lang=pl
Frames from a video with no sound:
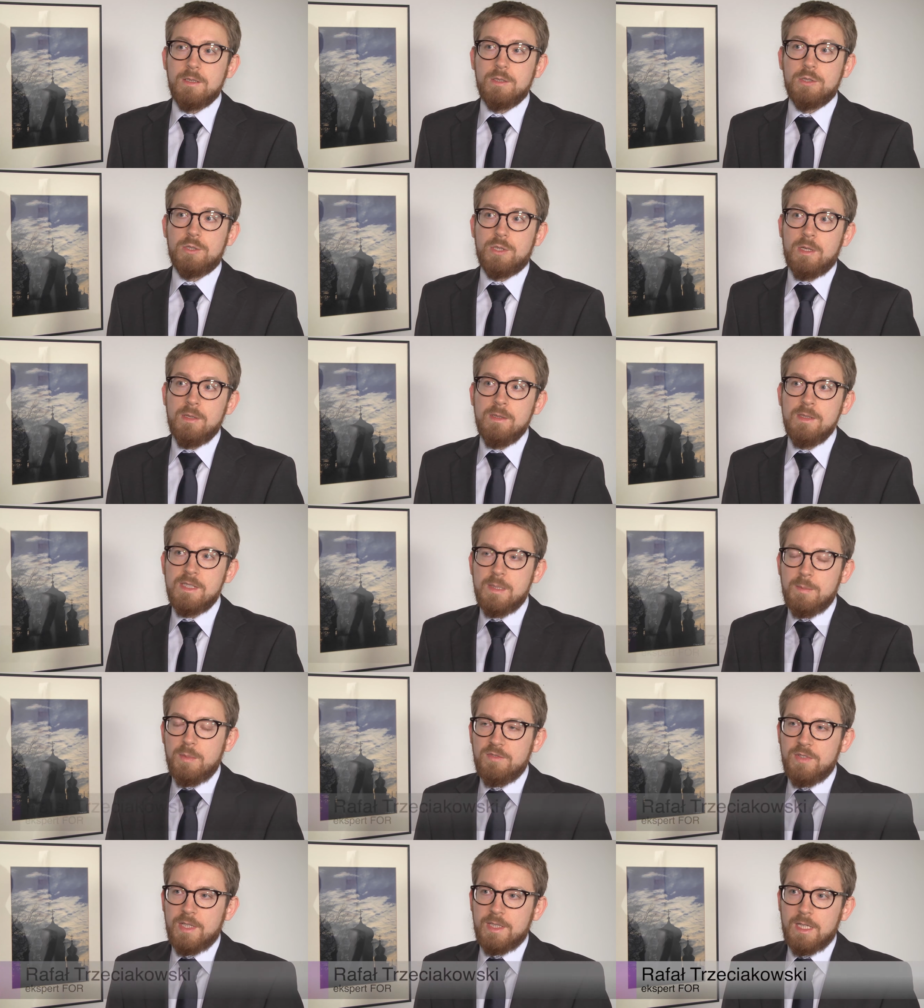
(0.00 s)
Rząd
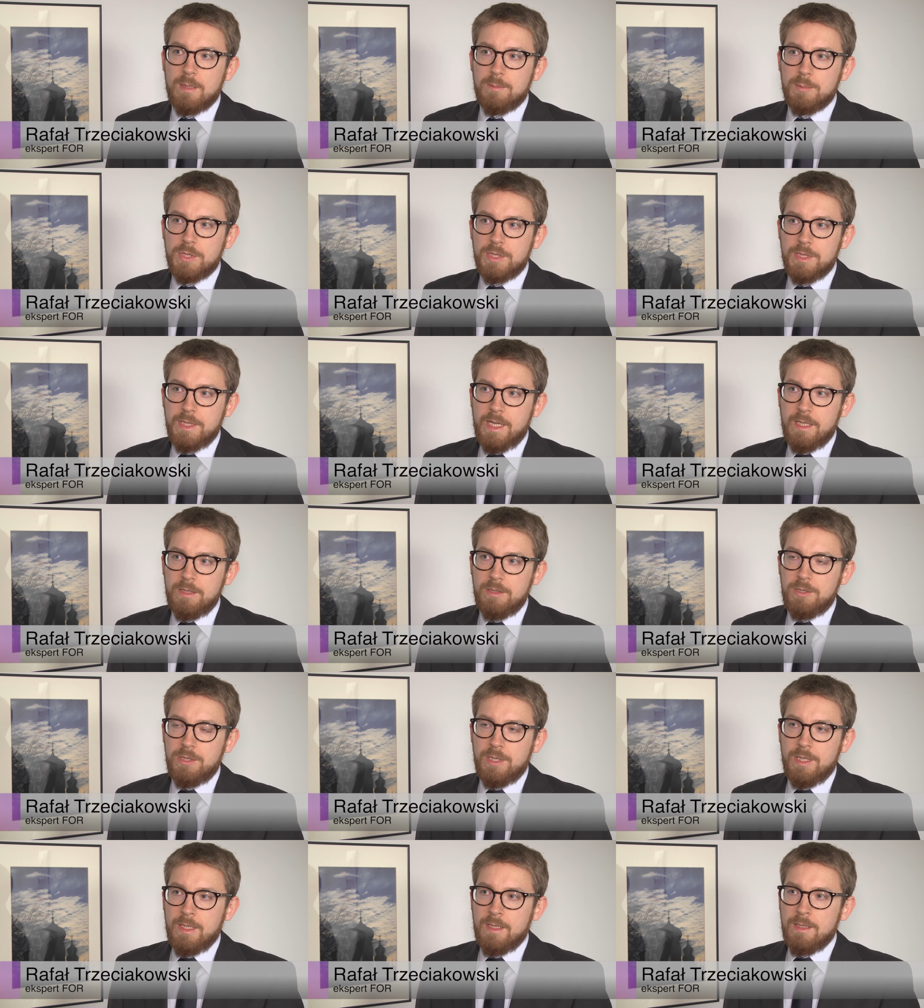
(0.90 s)
zapowiada
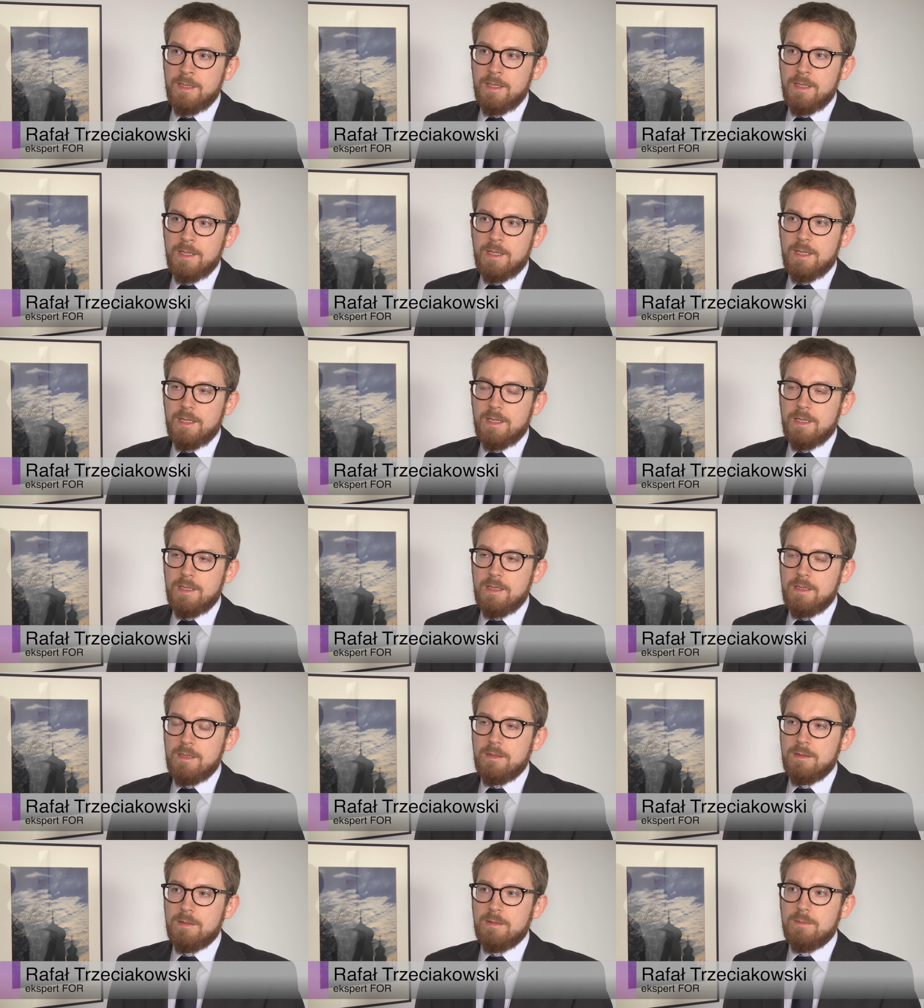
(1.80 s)
przyjęcie
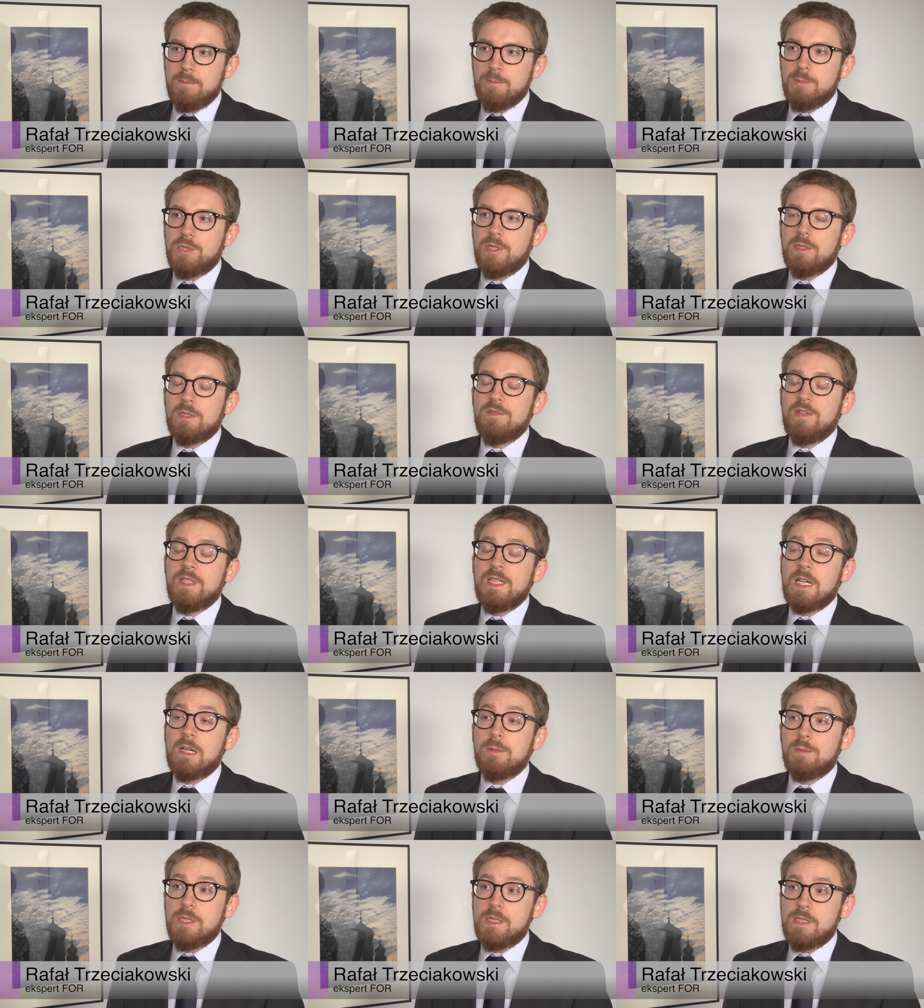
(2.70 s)
e,
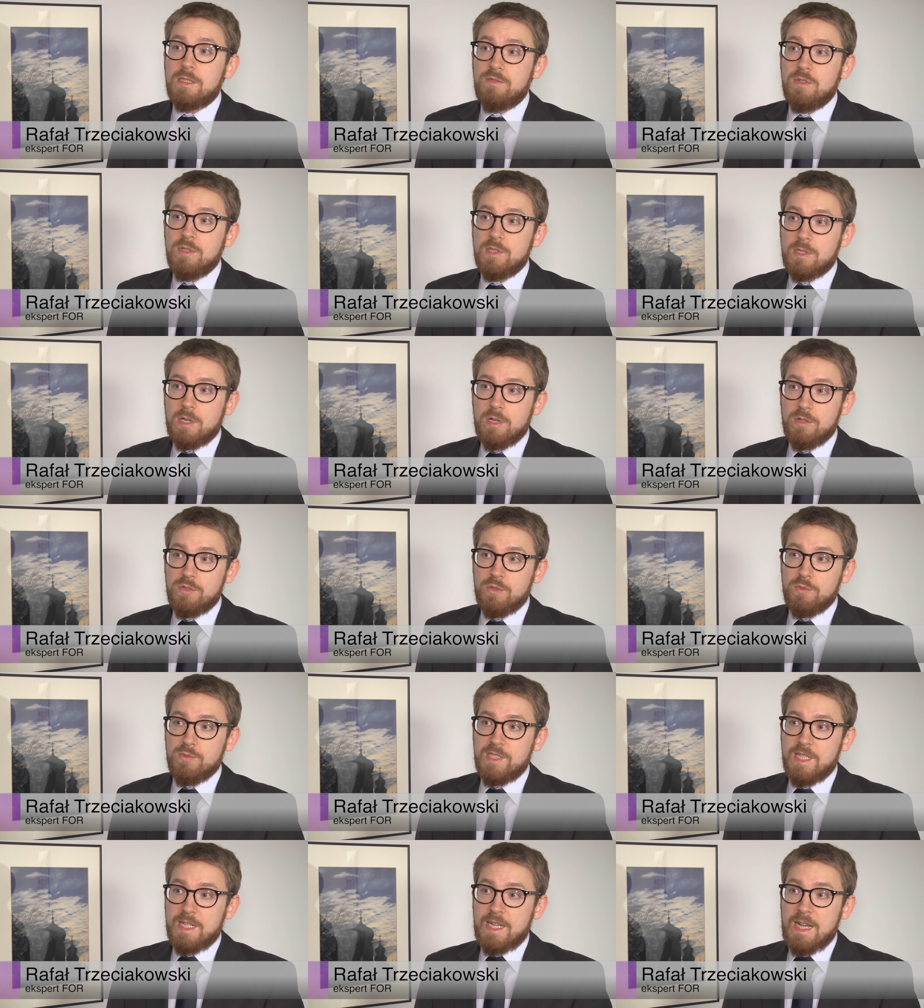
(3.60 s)
przygotowanego przez
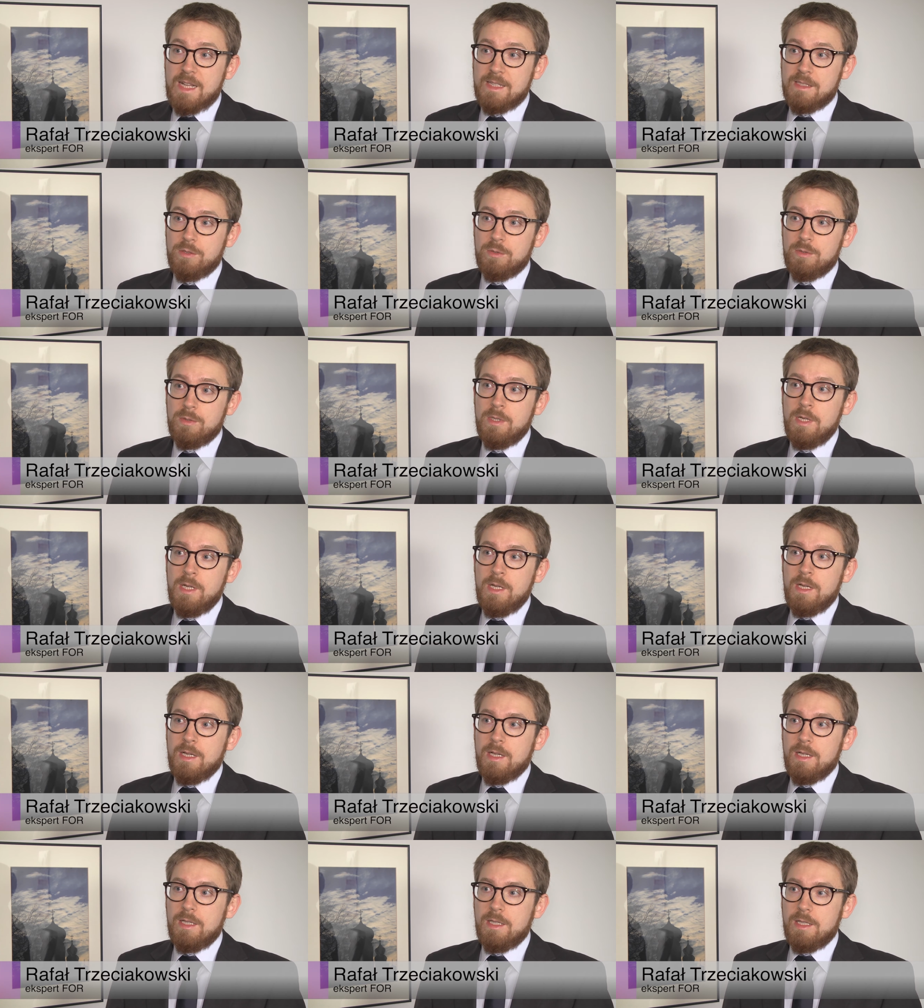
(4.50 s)
związkowców zakazu
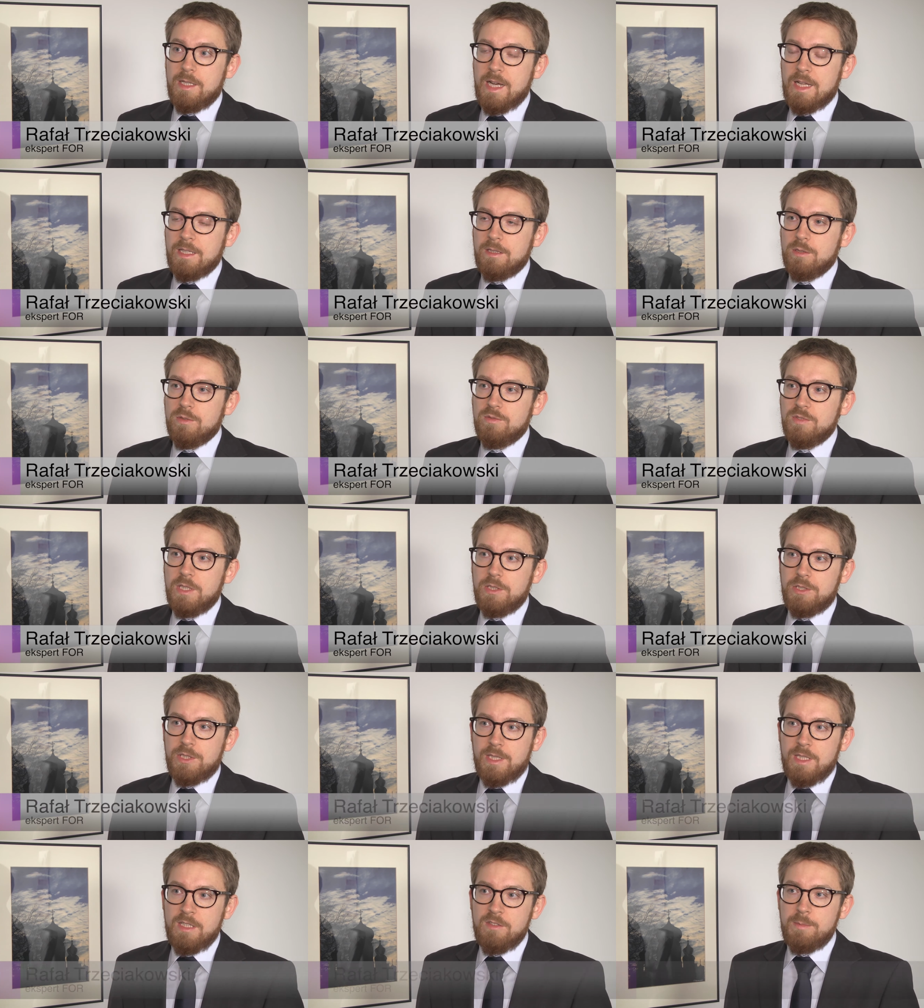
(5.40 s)
e, handlu w
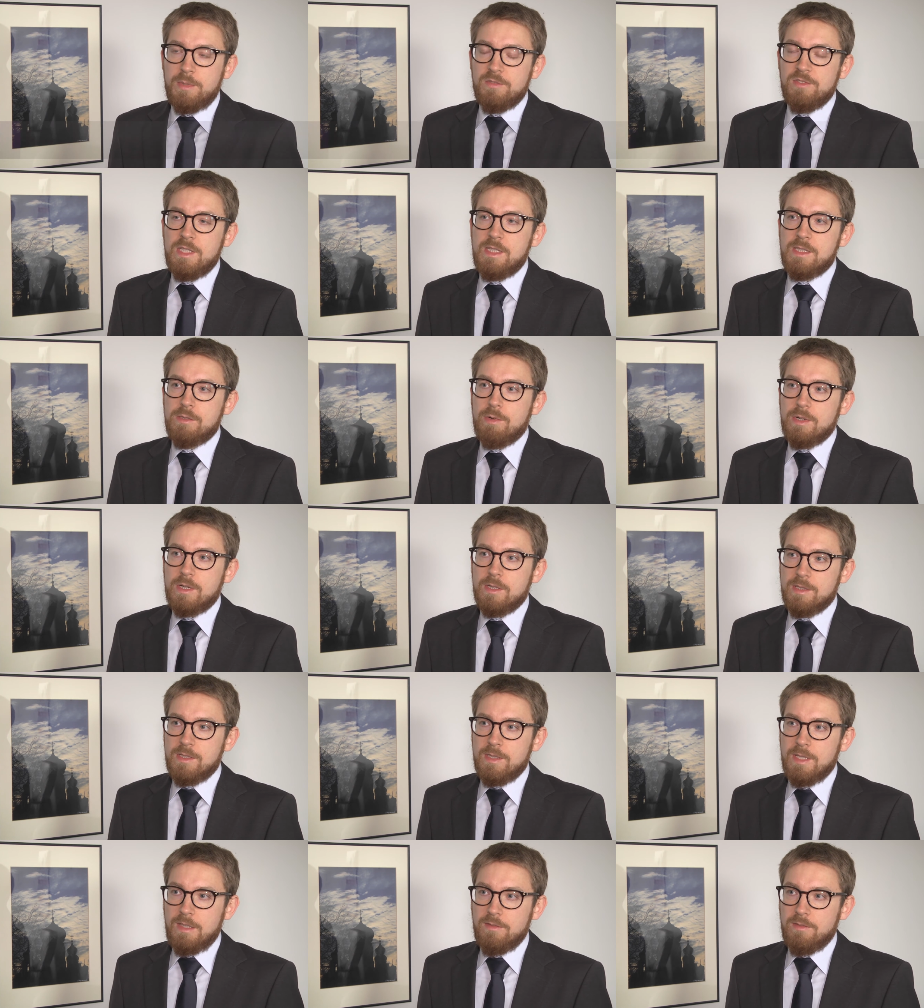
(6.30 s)
niedzielę w pewnej
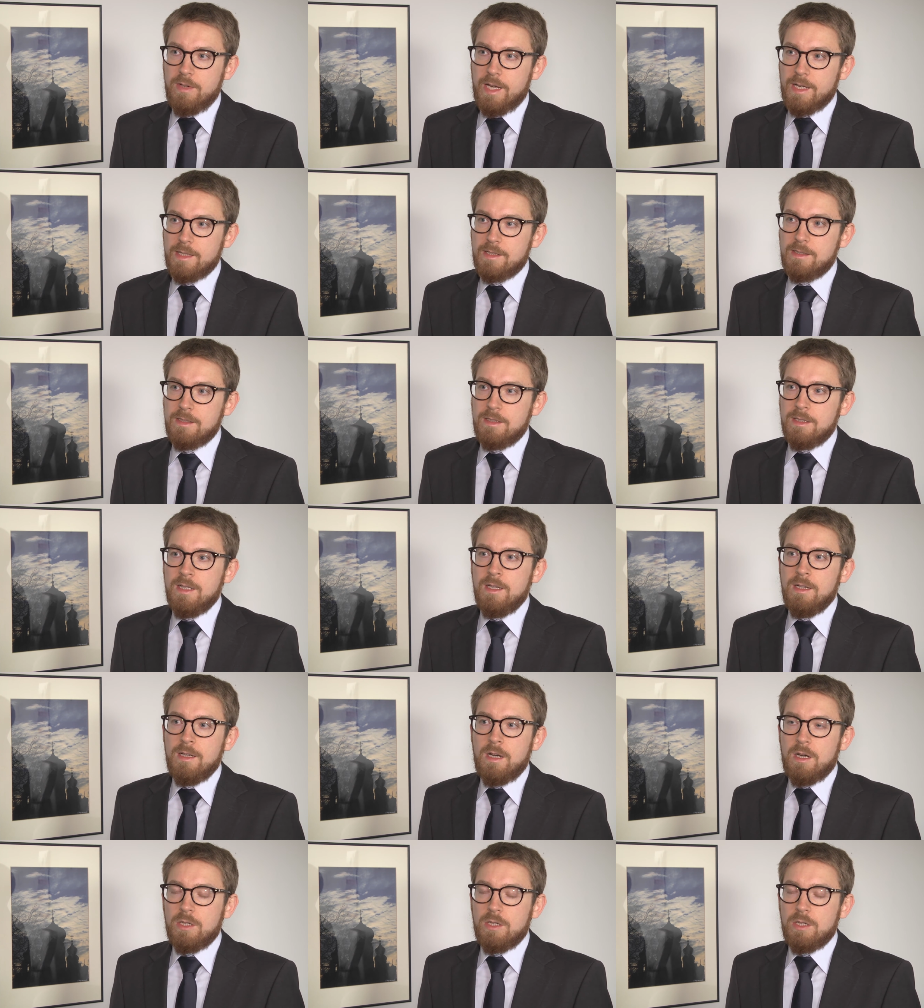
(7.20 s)
złagodzonej wersji.